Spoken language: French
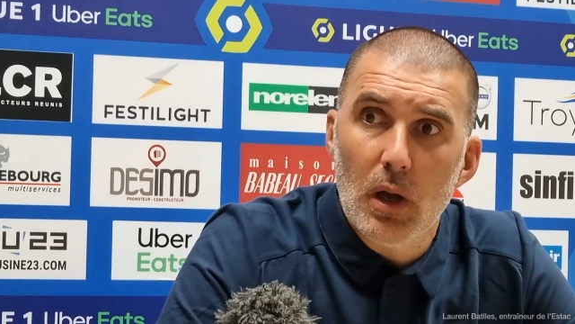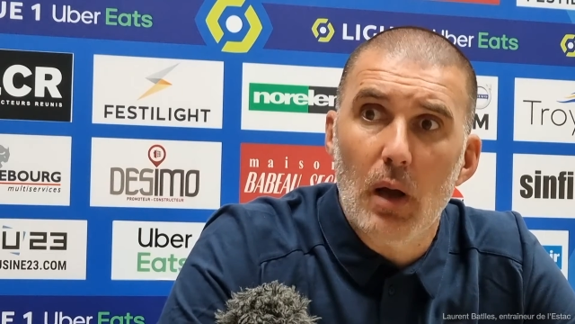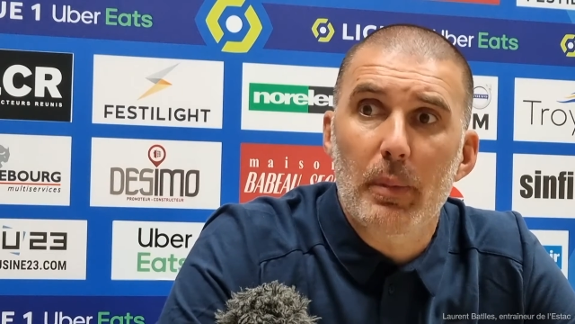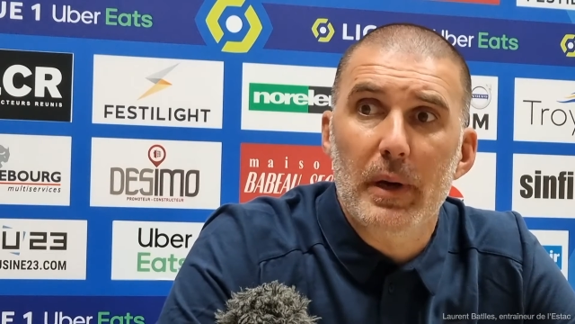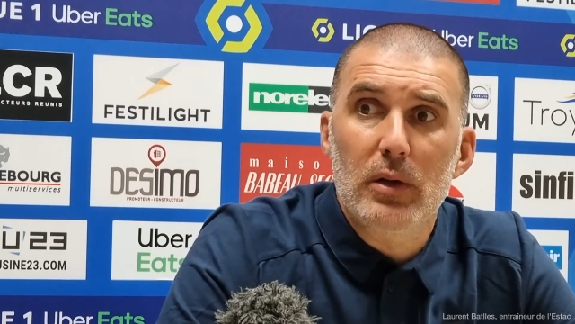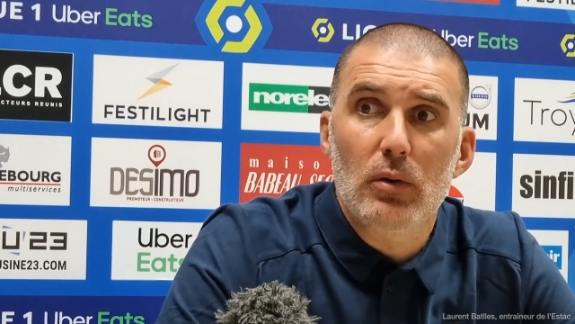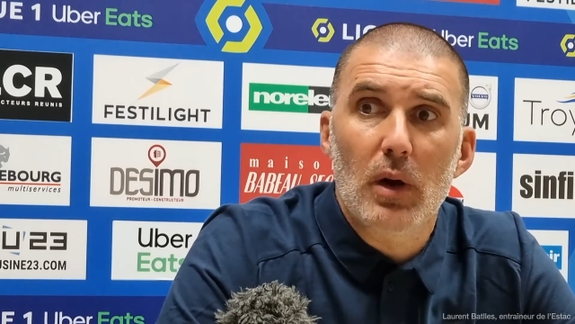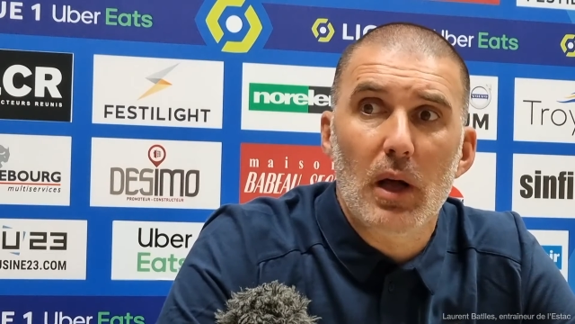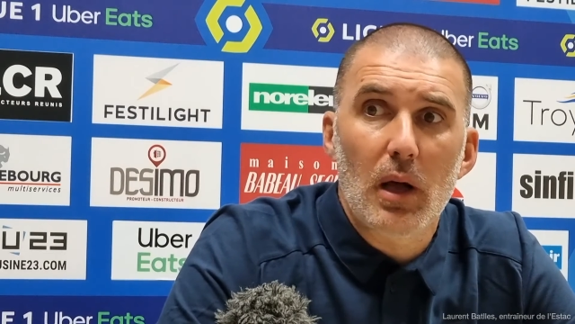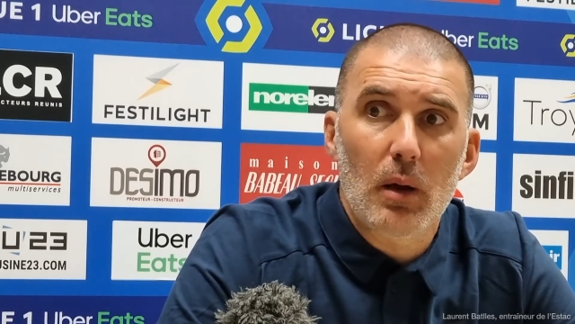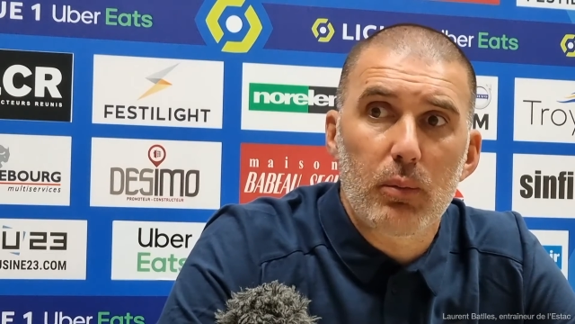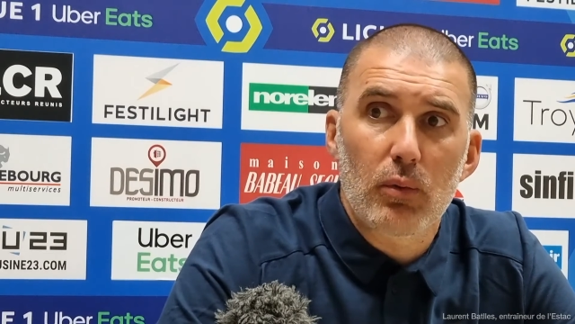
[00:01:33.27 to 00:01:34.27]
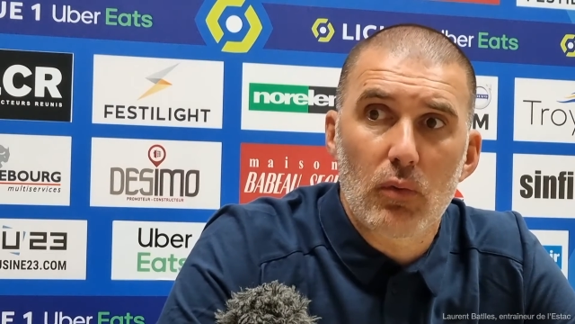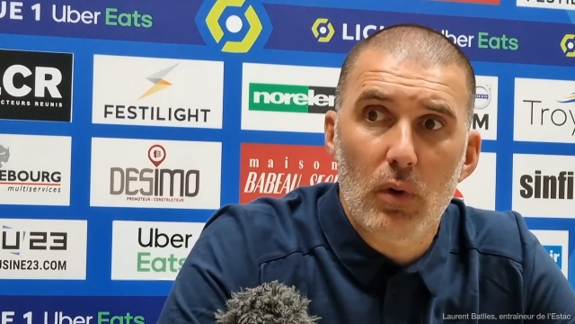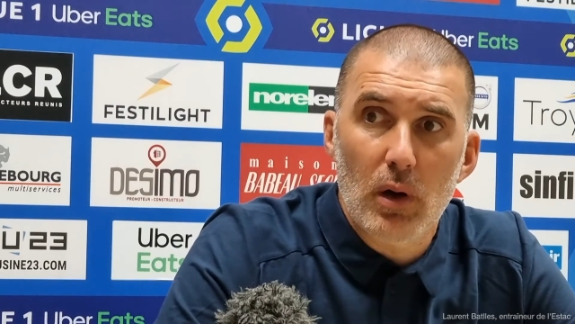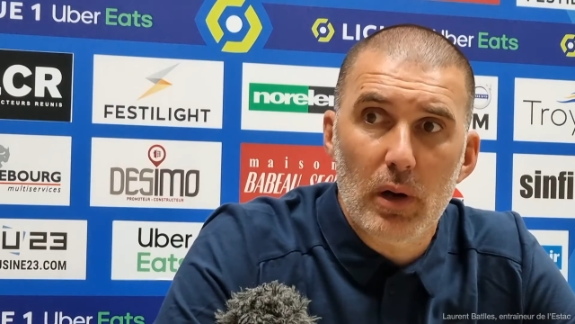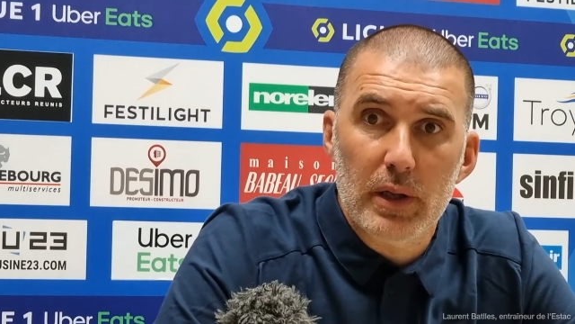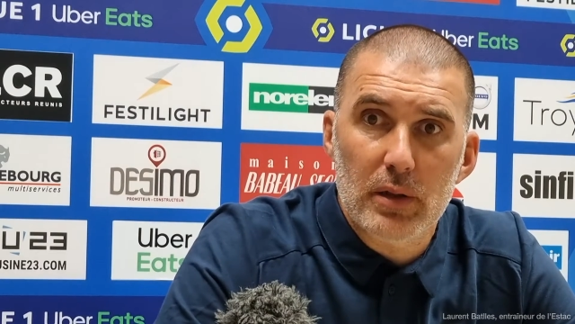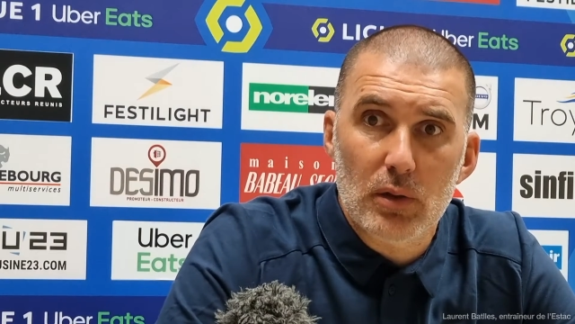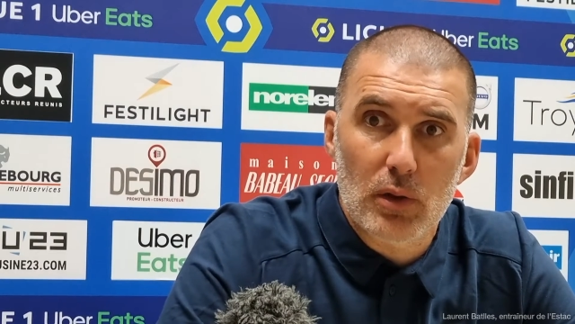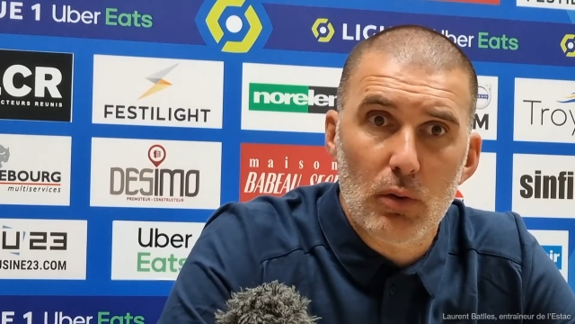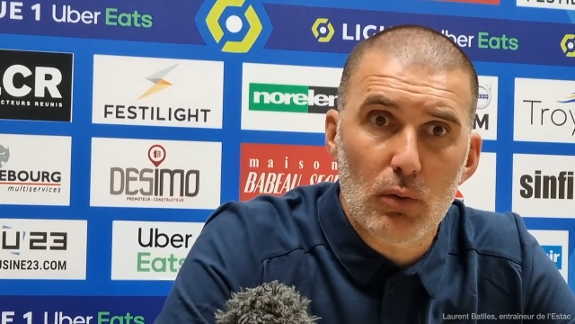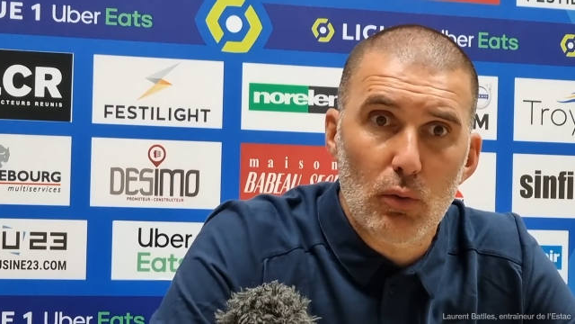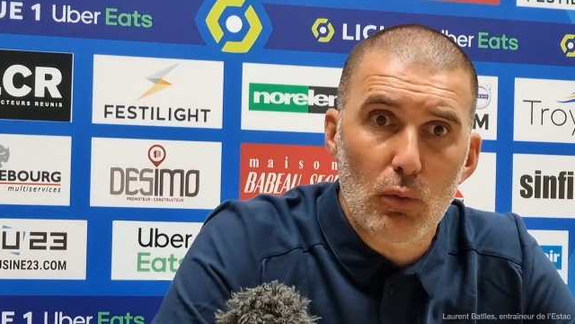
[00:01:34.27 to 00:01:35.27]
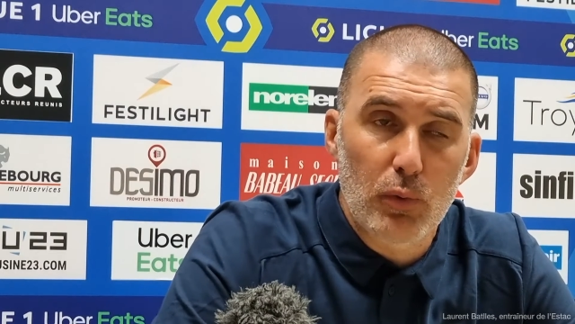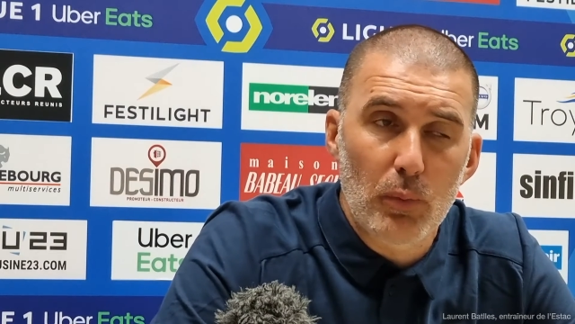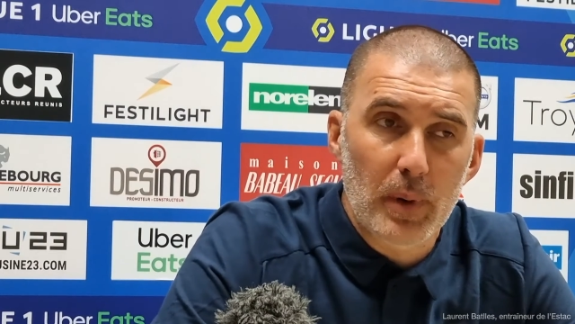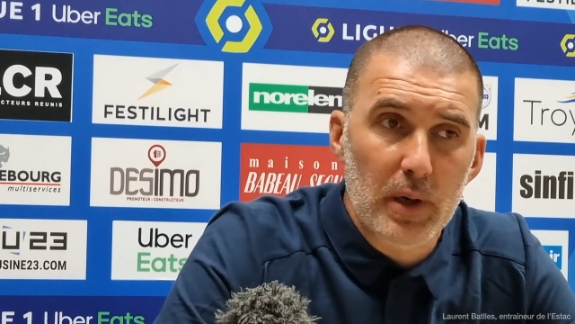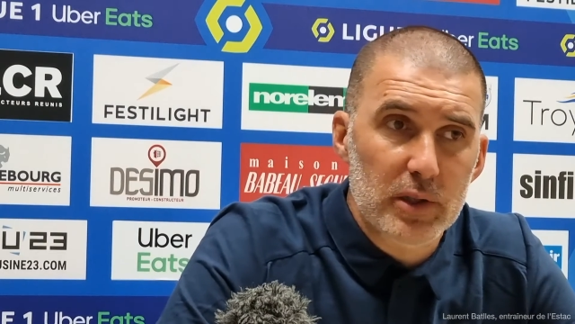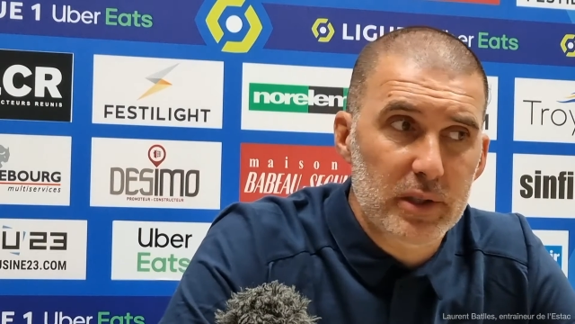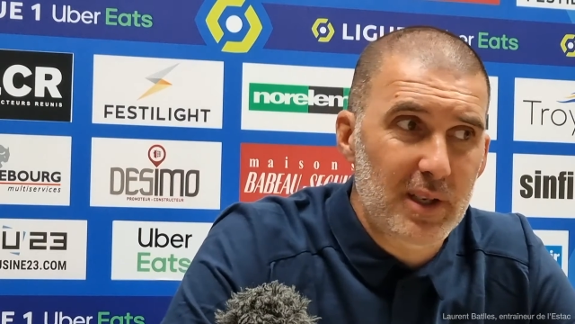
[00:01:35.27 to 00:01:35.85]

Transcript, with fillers: Après, de là à pouvoir être dans le groupe ou pas,